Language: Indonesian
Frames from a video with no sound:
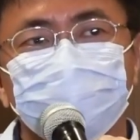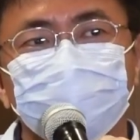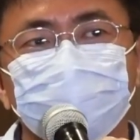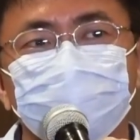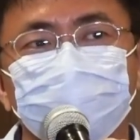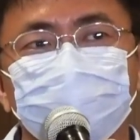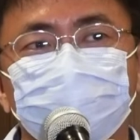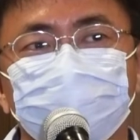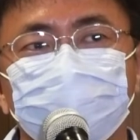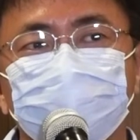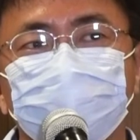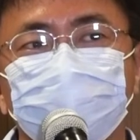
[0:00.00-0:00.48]

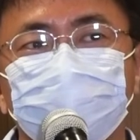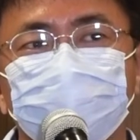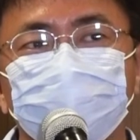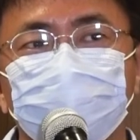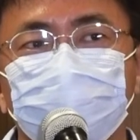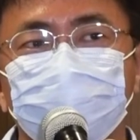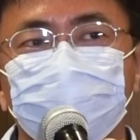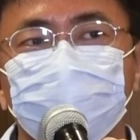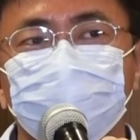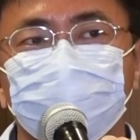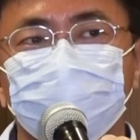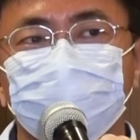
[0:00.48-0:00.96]
e,
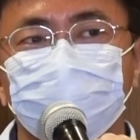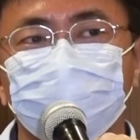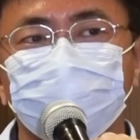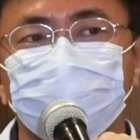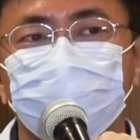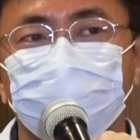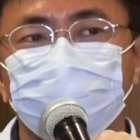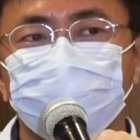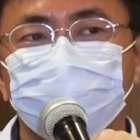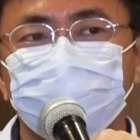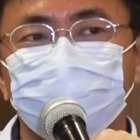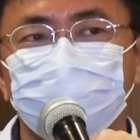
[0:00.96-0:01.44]
sering banjir
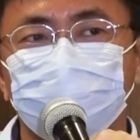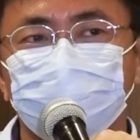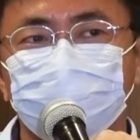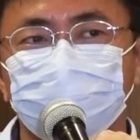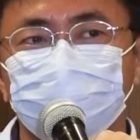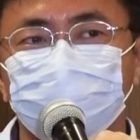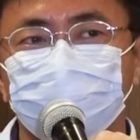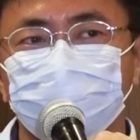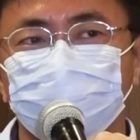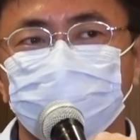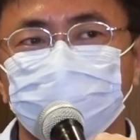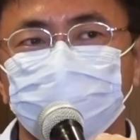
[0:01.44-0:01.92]
sering
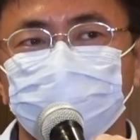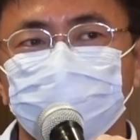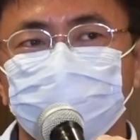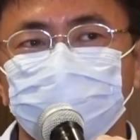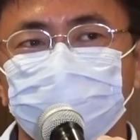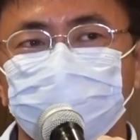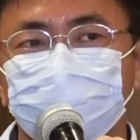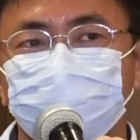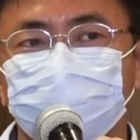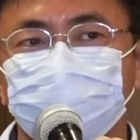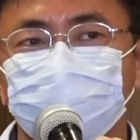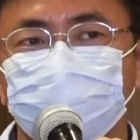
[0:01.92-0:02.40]
banjir,
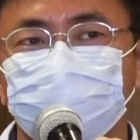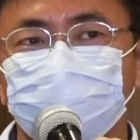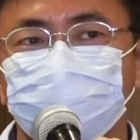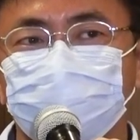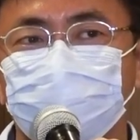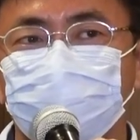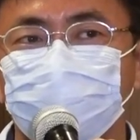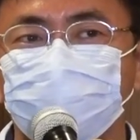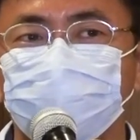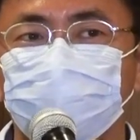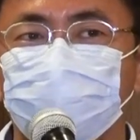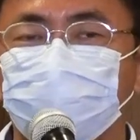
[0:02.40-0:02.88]

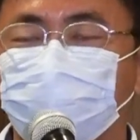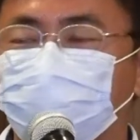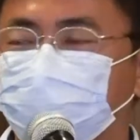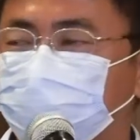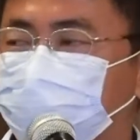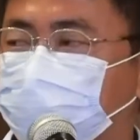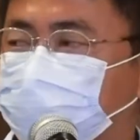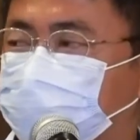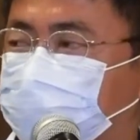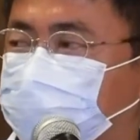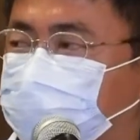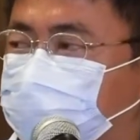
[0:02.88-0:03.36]
lalu udah
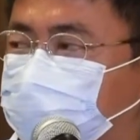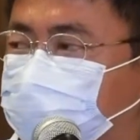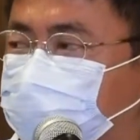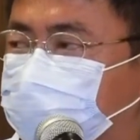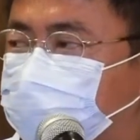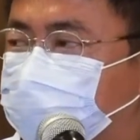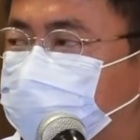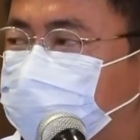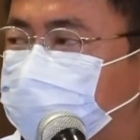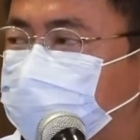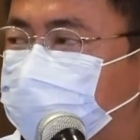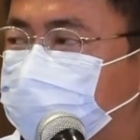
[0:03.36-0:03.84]
nggak banjir.